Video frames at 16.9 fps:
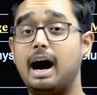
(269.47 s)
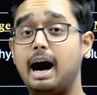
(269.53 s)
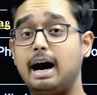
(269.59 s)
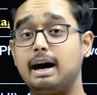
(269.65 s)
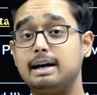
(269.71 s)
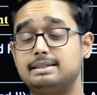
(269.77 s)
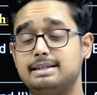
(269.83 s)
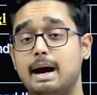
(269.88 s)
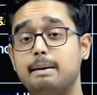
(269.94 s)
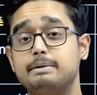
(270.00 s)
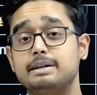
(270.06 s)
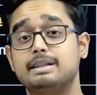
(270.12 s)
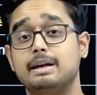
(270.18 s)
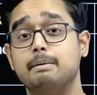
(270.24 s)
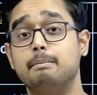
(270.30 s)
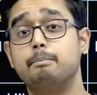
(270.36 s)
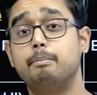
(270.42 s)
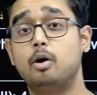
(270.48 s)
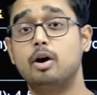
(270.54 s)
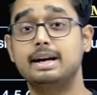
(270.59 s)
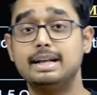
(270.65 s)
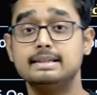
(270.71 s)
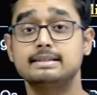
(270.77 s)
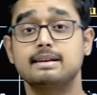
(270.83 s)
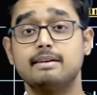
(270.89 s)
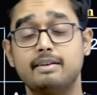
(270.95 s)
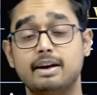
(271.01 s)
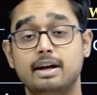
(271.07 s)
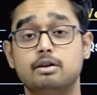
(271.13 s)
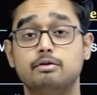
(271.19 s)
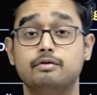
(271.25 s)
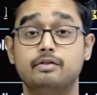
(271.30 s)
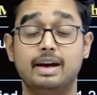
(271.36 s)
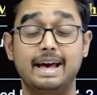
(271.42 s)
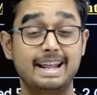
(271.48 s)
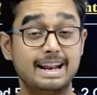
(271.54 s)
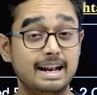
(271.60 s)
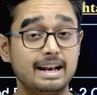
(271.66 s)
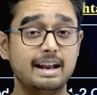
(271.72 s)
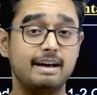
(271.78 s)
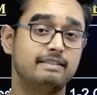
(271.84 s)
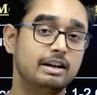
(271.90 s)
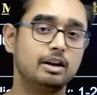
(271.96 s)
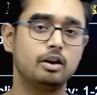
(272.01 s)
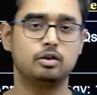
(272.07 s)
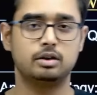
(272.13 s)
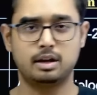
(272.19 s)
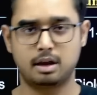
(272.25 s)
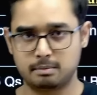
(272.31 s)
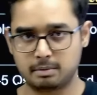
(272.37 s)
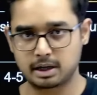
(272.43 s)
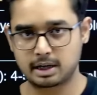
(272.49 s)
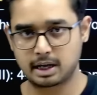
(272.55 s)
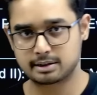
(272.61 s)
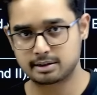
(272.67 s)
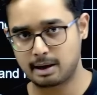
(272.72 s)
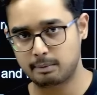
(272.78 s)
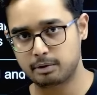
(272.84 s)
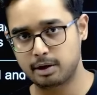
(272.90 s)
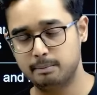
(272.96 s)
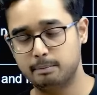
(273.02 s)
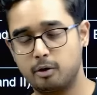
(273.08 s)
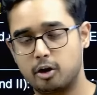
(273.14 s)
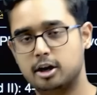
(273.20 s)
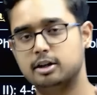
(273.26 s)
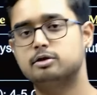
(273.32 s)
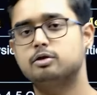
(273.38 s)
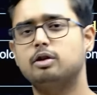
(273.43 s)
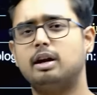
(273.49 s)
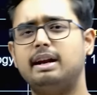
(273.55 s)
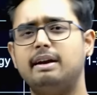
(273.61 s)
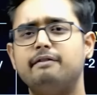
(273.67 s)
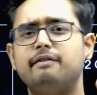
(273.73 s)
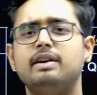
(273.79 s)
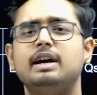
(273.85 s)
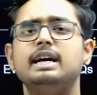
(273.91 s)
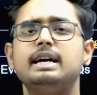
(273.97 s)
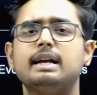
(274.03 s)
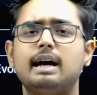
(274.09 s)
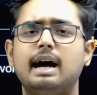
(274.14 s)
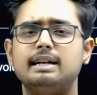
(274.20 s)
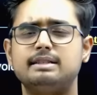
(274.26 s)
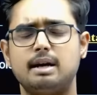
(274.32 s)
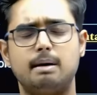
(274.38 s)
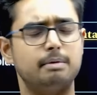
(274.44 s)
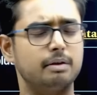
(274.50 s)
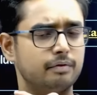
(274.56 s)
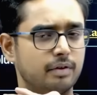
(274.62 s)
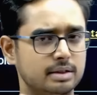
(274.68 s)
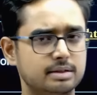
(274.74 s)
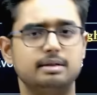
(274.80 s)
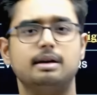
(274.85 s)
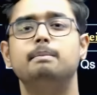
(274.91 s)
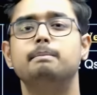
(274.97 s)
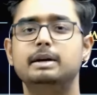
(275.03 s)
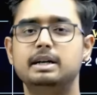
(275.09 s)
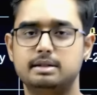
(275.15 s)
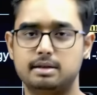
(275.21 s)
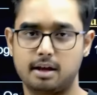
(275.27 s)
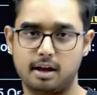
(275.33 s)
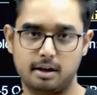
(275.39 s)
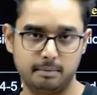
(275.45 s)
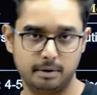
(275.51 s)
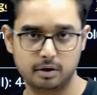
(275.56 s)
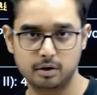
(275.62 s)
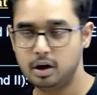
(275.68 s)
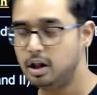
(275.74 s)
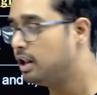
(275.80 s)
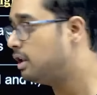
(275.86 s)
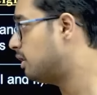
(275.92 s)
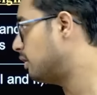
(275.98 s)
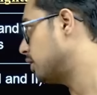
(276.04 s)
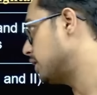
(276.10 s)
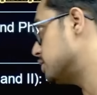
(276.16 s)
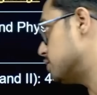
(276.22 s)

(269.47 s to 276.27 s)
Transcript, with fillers: ఆ చాప్టర్ ఇంపార్టెన్సే వేరు వేరే లెవెల్లో ఉందన్నమాట ఆ చాప్టర్ ఇంపార్టెన్స్ సో డెఫినెట్గా ఆ చాప్టర్ ఫస్ట్ కంప్లీట్ చేయాలి మీరు ఓకే